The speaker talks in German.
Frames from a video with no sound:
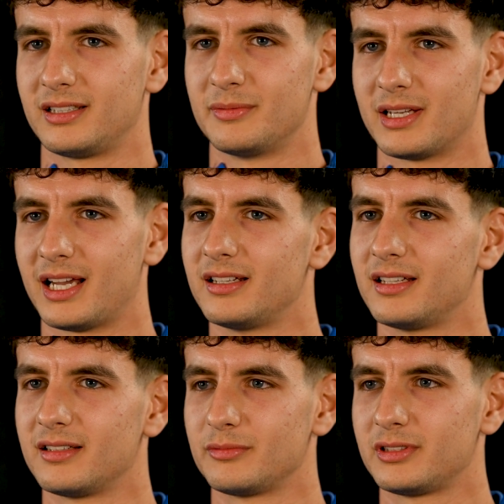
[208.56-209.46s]
Gibt es
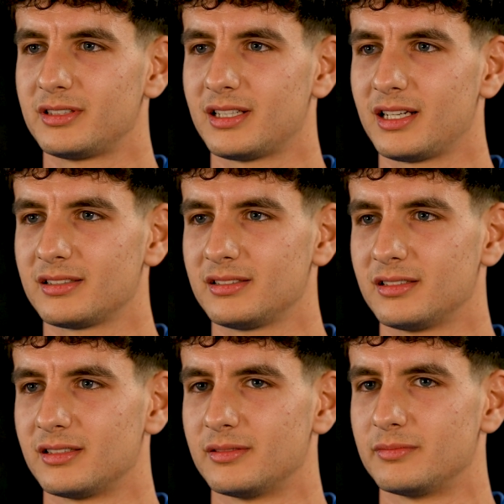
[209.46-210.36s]
einige, muss ich sagen,
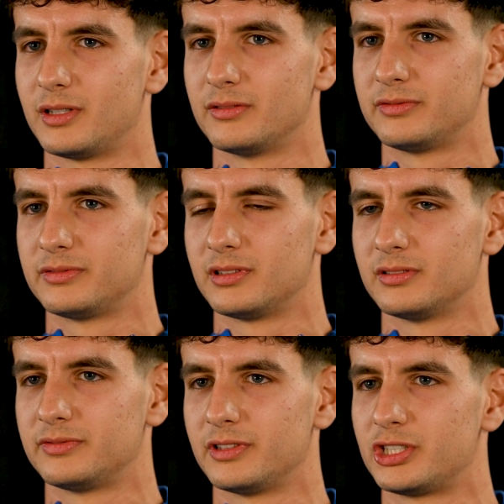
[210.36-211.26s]
ähm, auf,
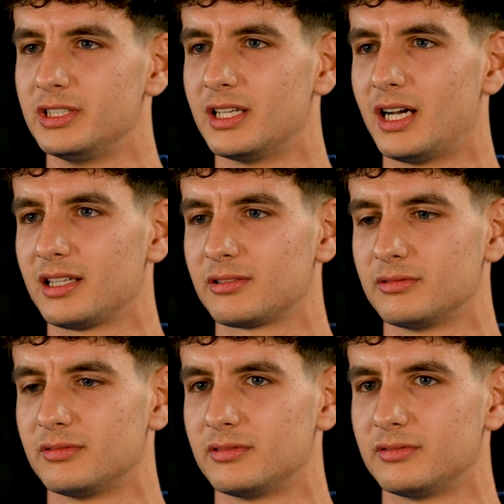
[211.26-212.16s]
auf verschiedene Art
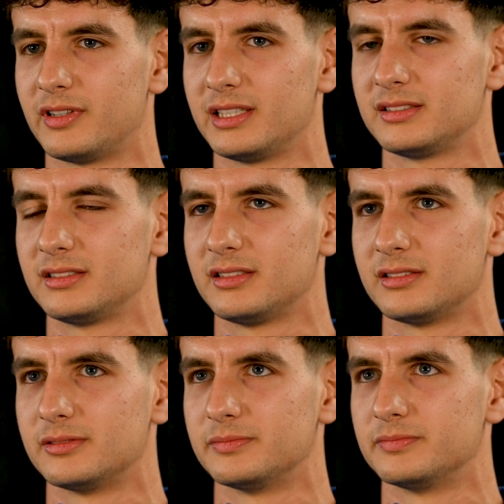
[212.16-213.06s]
und, und Weisen.
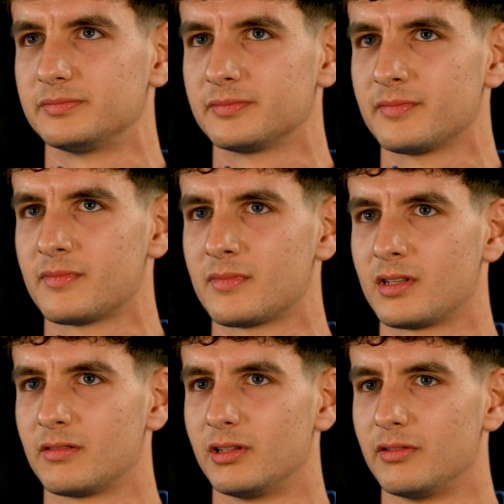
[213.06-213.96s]
Ähm,
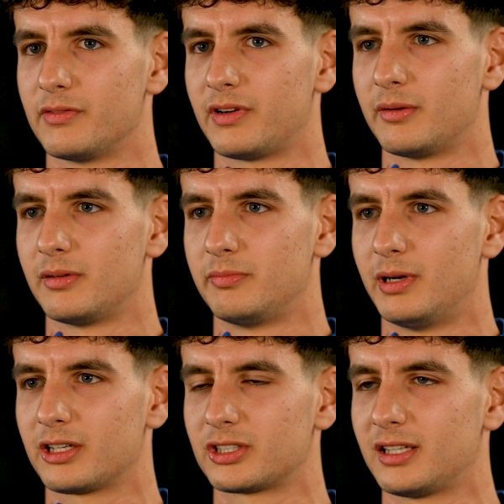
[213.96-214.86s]
würde auf jeden Fall
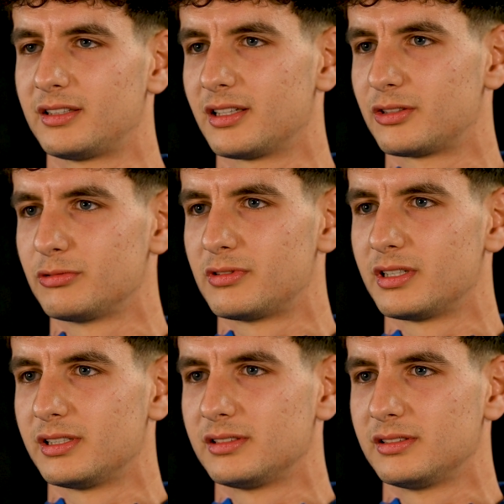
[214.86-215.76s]
barischartig dazu
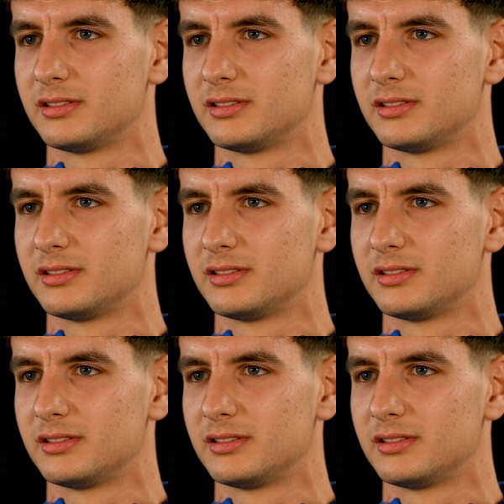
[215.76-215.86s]
zählen.